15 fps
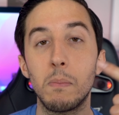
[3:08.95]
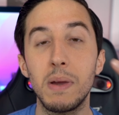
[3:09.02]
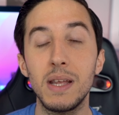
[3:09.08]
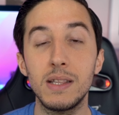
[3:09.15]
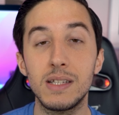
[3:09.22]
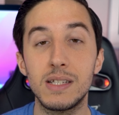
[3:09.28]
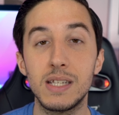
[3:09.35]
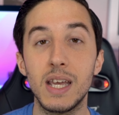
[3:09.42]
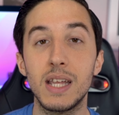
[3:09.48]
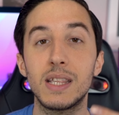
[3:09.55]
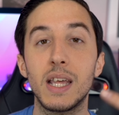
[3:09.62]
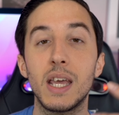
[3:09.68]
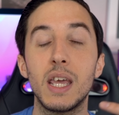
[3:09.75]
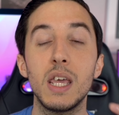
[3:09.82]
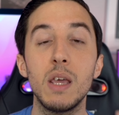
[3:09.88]

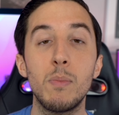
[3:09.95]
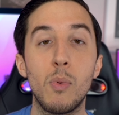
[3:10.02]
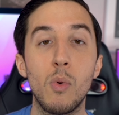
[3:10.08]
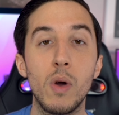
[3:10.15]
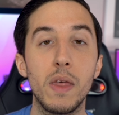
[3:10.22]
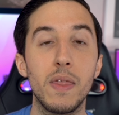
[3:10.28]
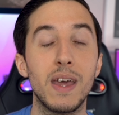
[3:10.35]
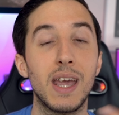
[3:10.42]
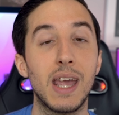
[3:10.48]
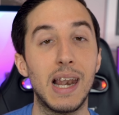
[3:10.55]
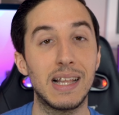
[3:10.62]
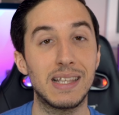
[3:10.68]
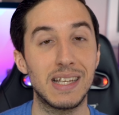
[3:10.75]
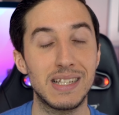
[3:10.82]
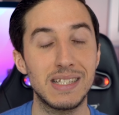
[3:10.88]
27 y puede que
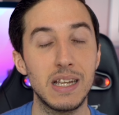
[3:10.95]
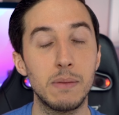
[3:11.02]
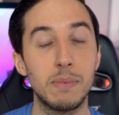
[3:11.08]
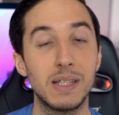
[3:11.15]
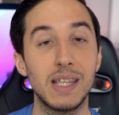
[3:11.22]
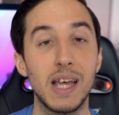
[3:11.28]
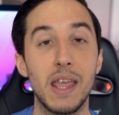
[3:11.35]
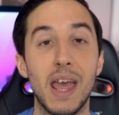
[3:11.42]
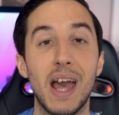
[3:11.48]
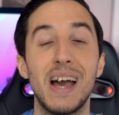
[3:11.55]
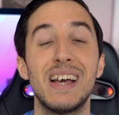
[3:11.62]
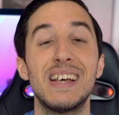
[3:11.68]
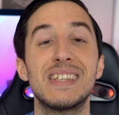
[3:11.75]
la tercera pantalla